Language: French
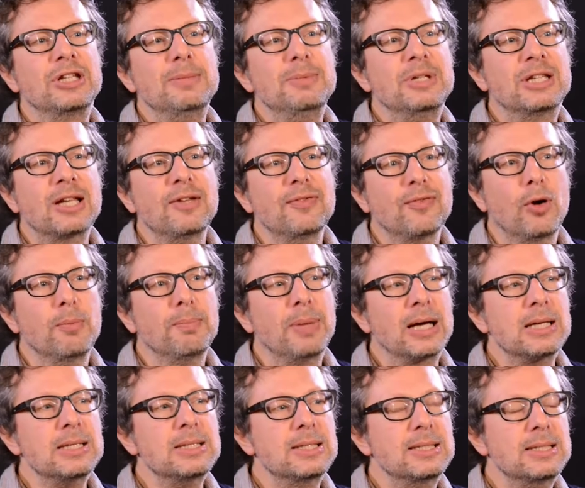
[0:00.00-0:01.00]
Dimitri From
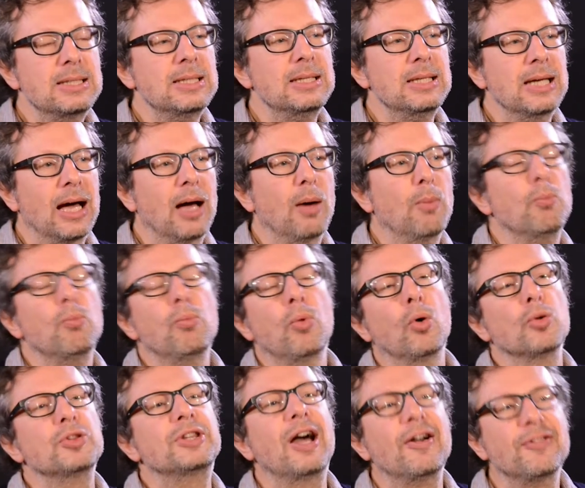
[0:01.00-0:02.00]
Paris dit
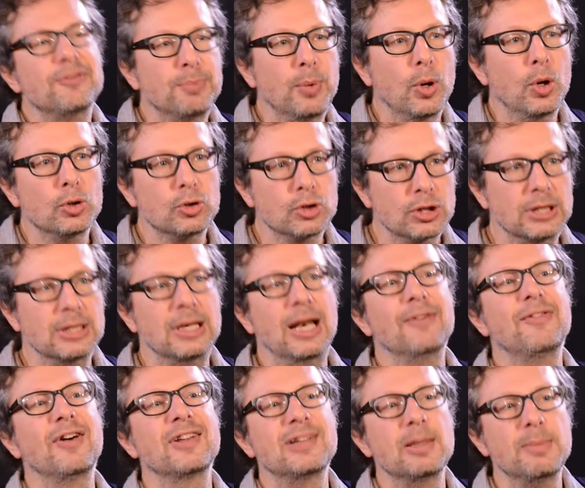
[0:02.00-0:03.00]
Bon, Daft Punk, la
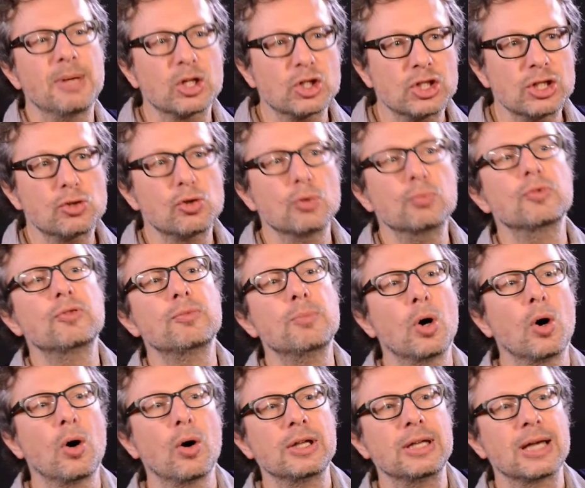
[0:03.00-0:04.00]
face émergée de ce
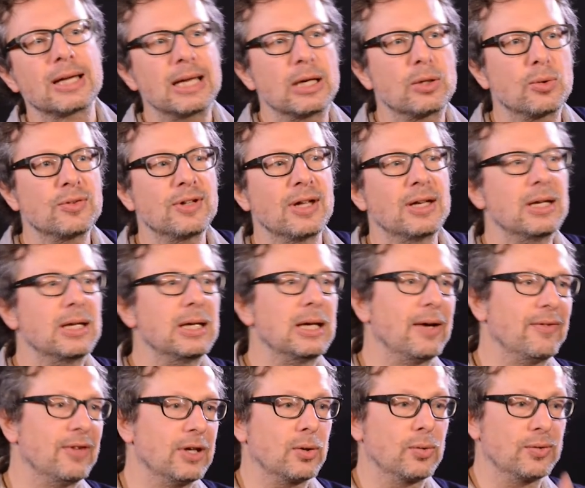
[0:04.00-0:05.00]
mouvement il y a quelques années
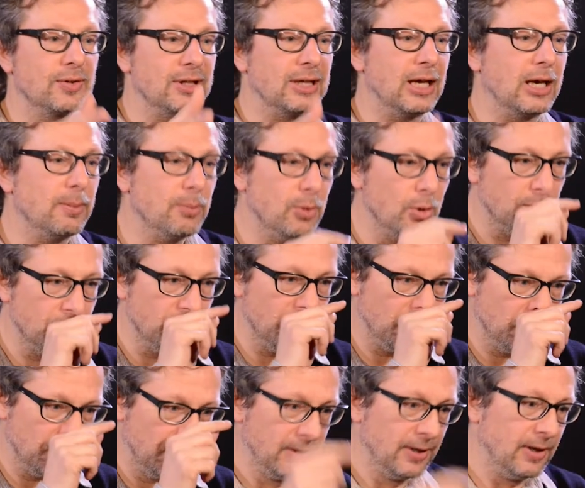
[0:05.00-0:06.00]
avec cet album euh,